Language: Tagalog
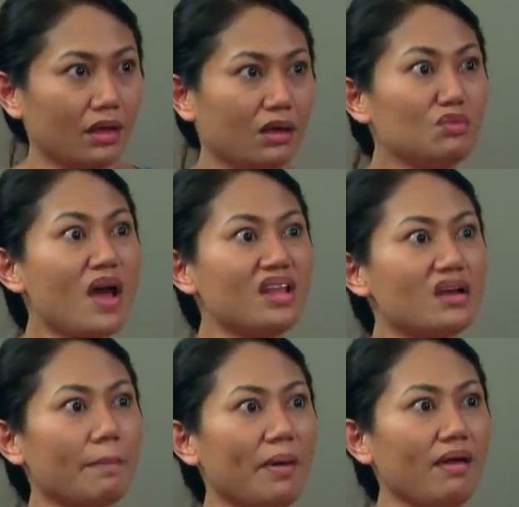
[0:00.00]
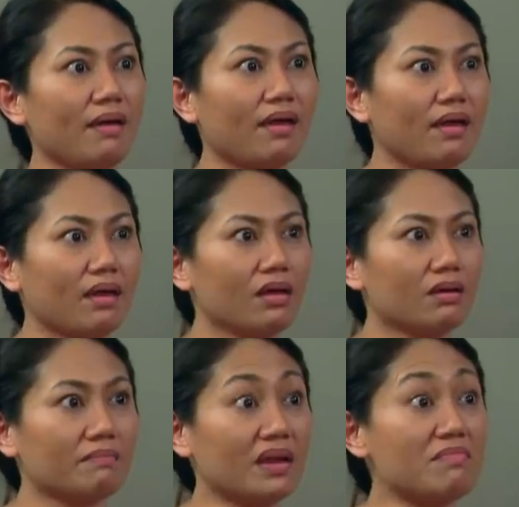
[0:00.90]
Kumari ka pa eh.
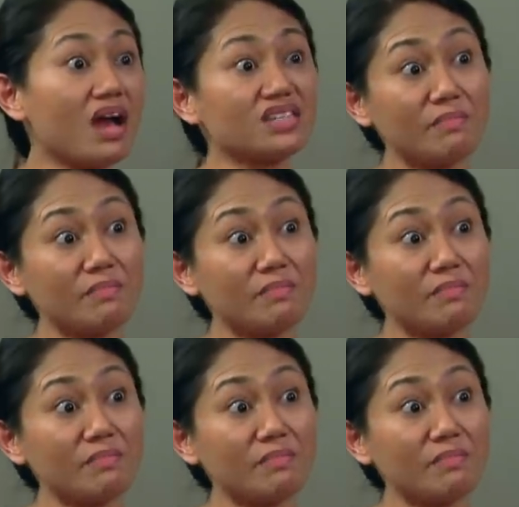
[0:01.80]
Palibhasa